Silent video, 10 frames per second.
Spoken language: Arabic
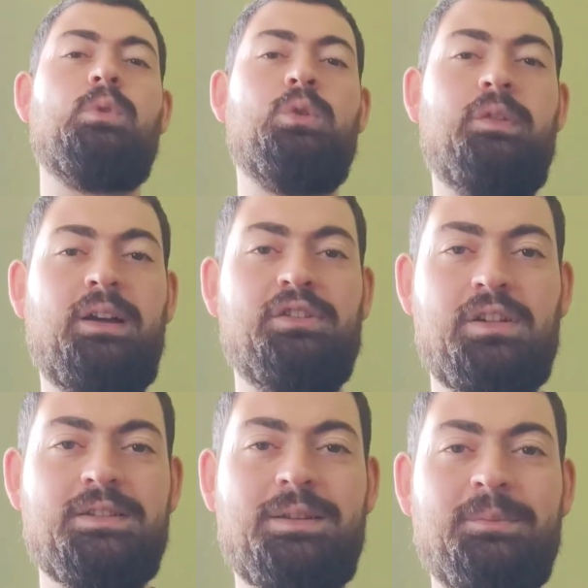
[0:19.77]
وتفعل
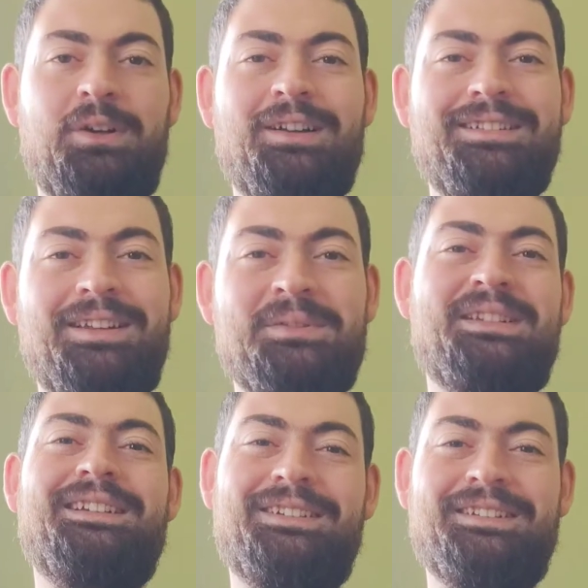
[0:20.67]
جرس التنبيهات
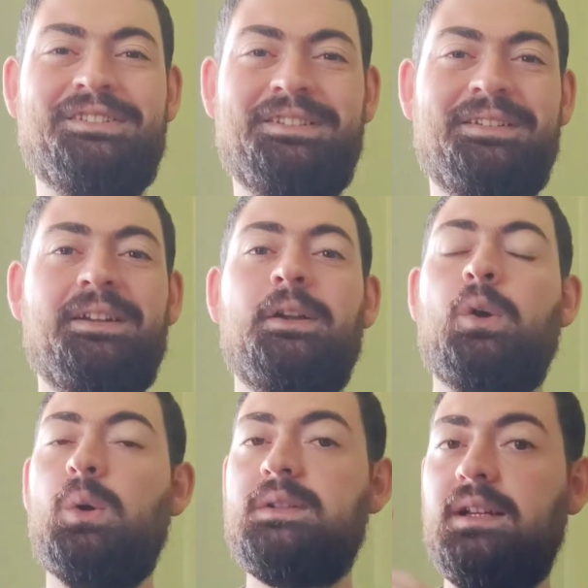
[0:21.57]
ليوصلك كل جديد
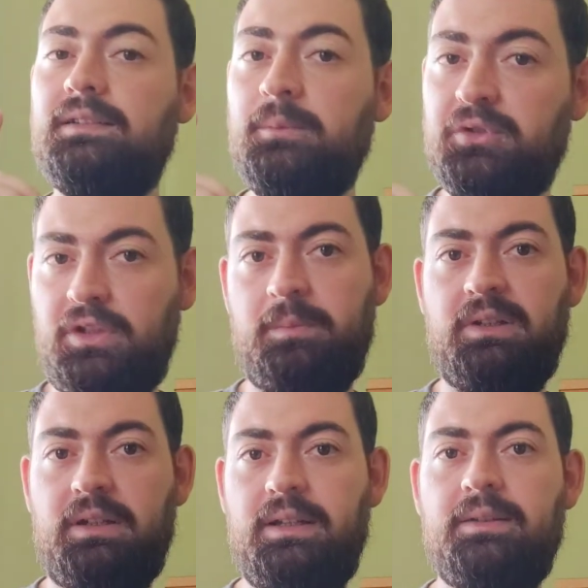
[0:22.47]
واذا انت مشترك
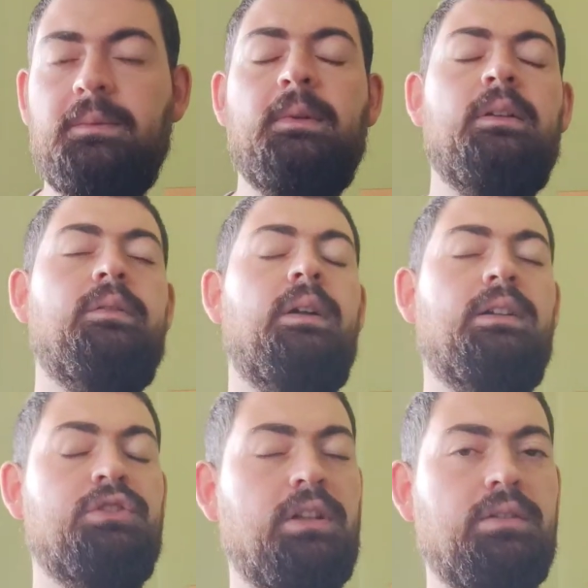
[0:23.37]
بالقناة
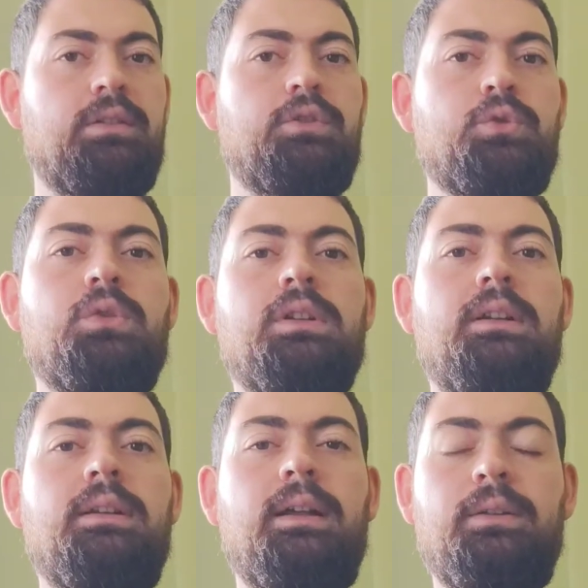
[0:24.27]
فعن جد شكرا
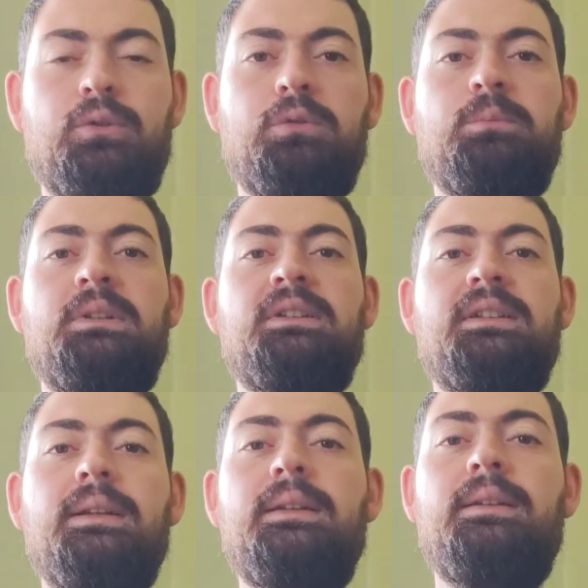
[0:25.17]
لكم من
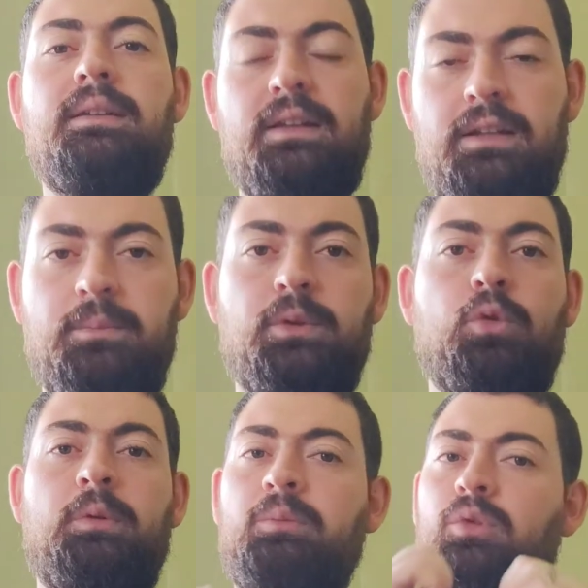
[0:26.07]
كل قلبي
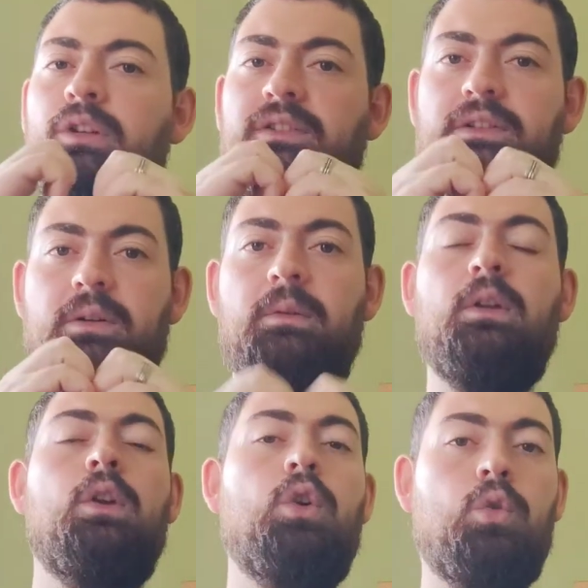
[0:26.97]
وبحبكم كتير
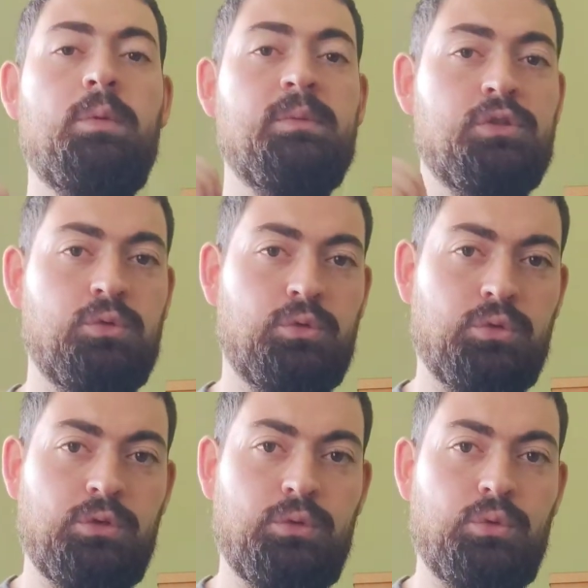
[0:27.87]

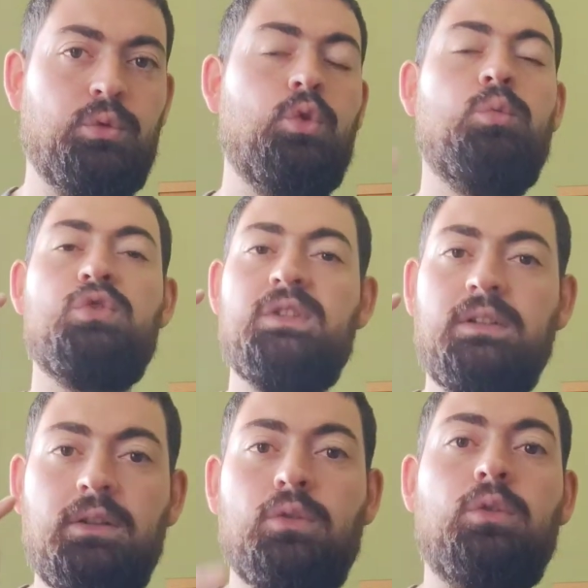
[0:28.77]
وبمجهودكم انتم
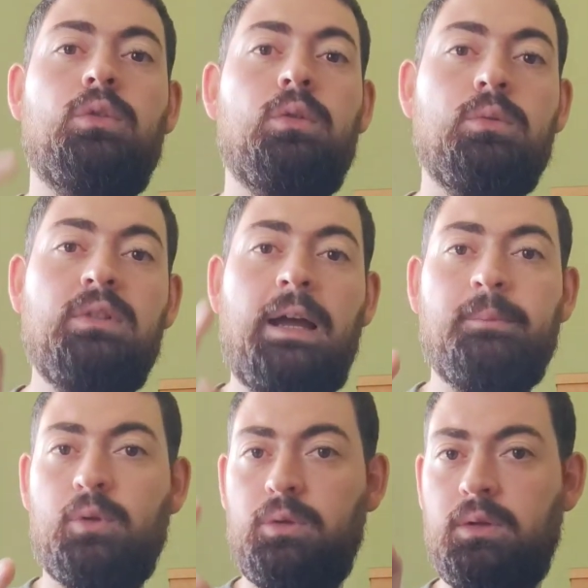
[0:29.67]
ومساعدتكم
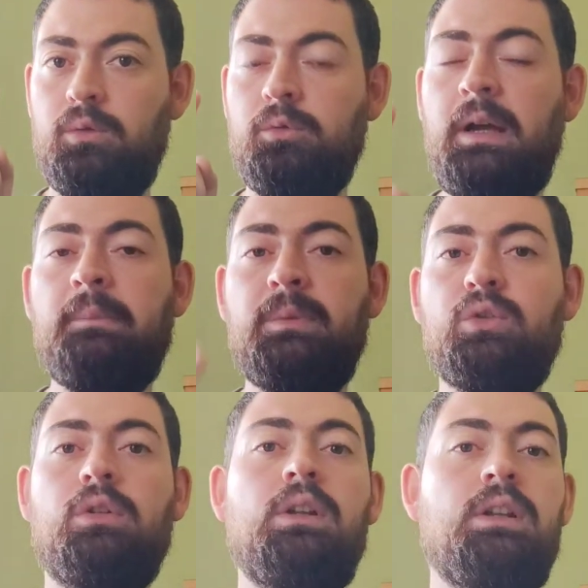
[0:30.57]
ودعمكم
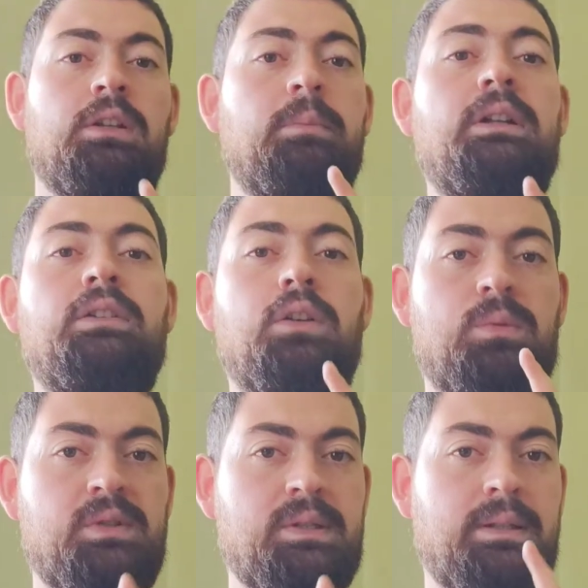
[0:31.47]
ومحبتكم بقدر
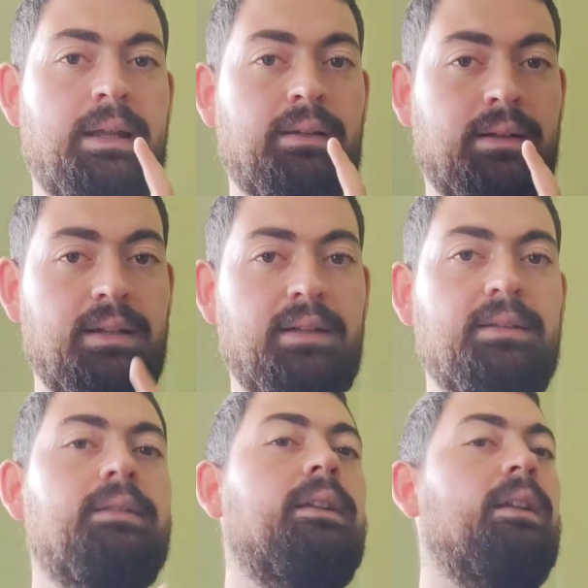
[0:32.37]
اوصل هالقناه
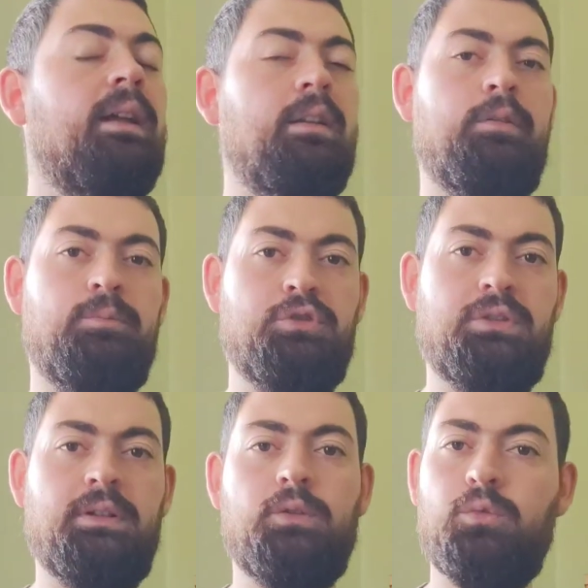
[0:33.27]
للألف
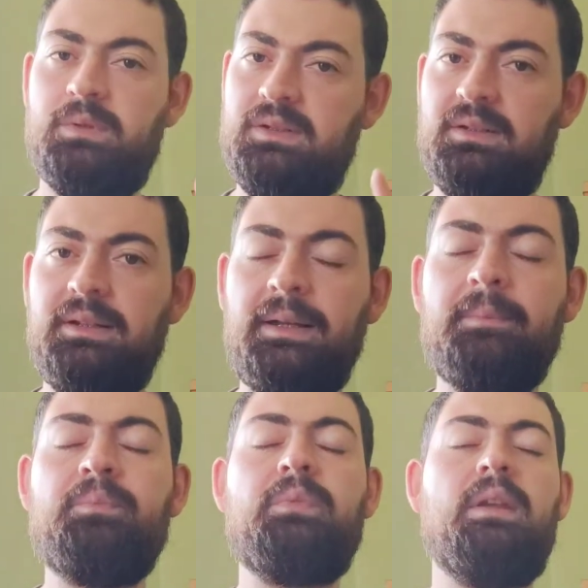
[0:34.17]
مشترك وباذن الله
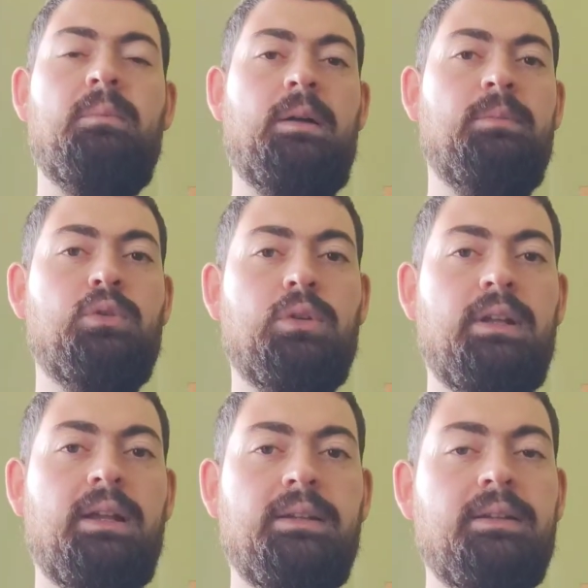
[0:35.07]
محبتكم
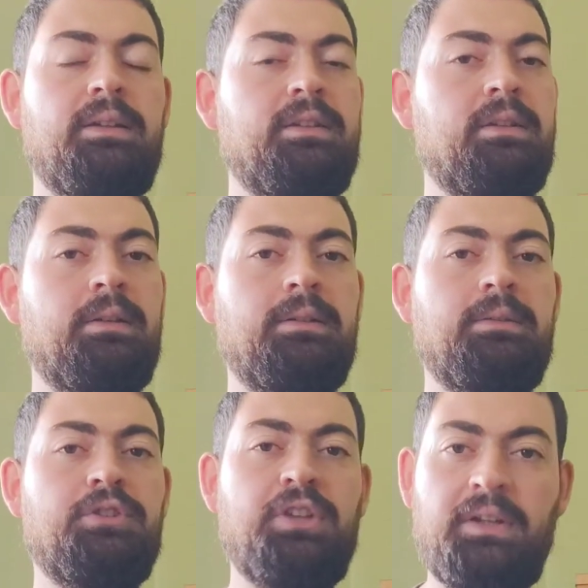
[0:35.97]
لالي هي
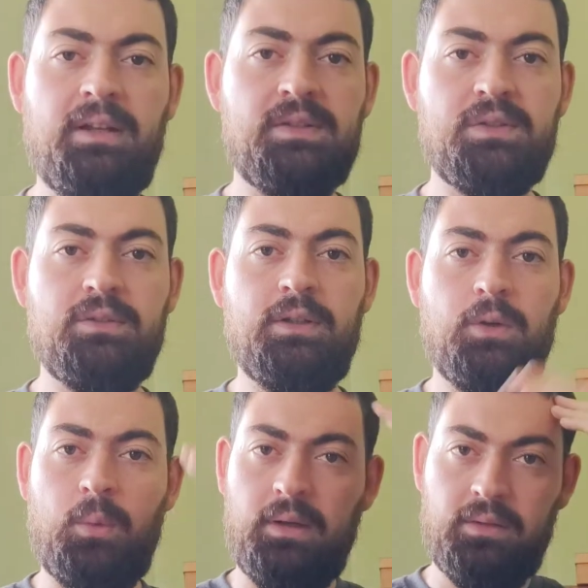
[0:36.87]
نيشان على صدري
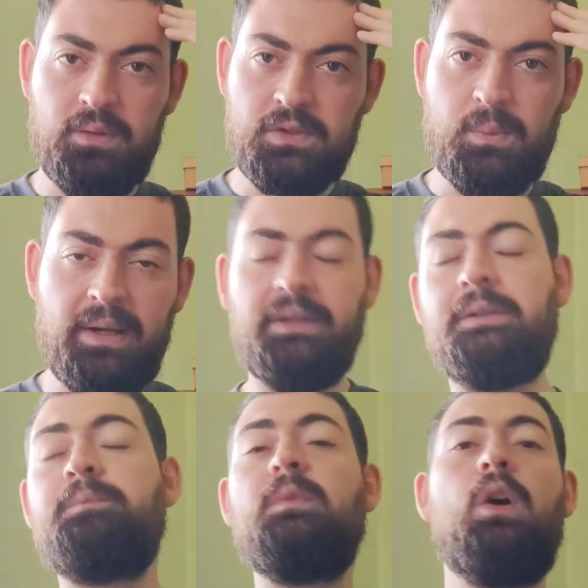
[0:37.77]
وعلى راسي وعيني
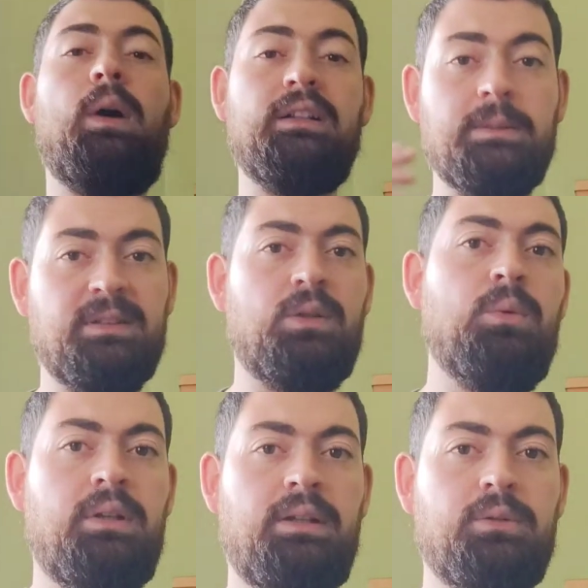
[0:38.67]
وحتى ما
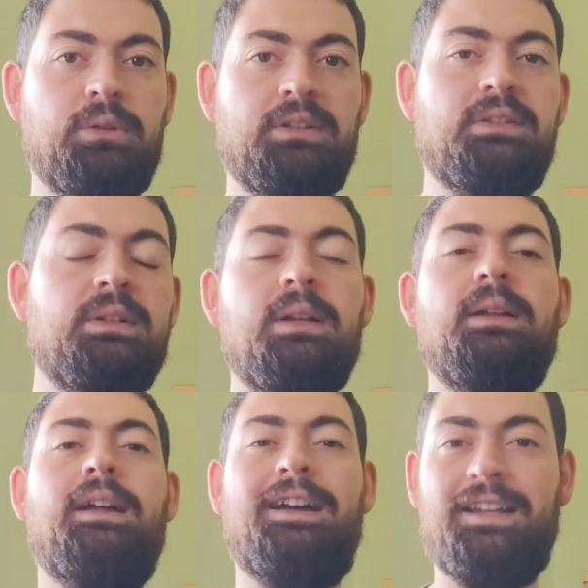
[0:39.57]
اطول عليكم كثير
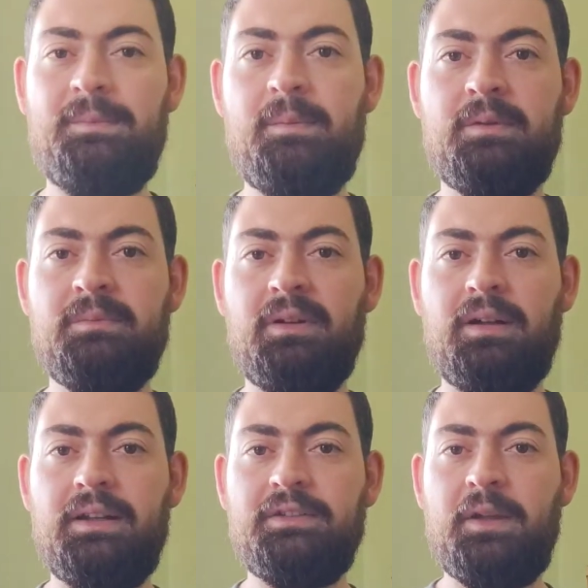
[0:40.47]
انا محمد من
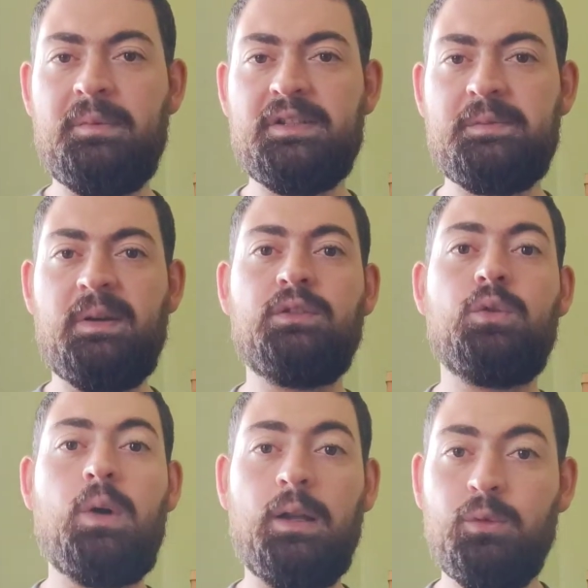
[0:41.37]
قناه جيم انسبكتور
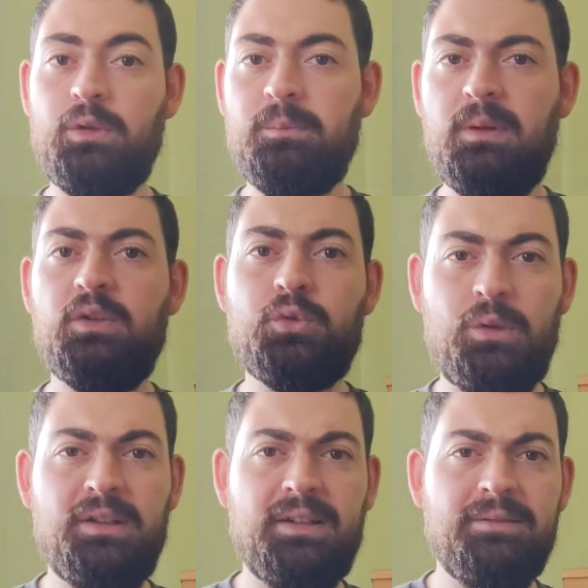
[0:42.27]
وخلونا نبلش
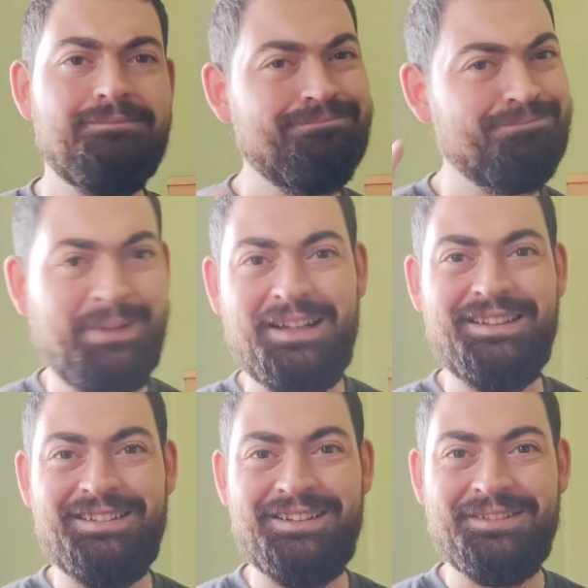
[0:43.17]
ولكن بعد
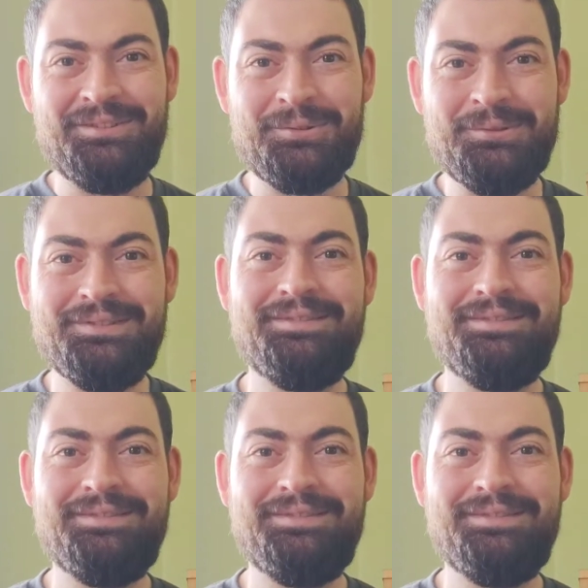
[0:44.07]
هذا الانترو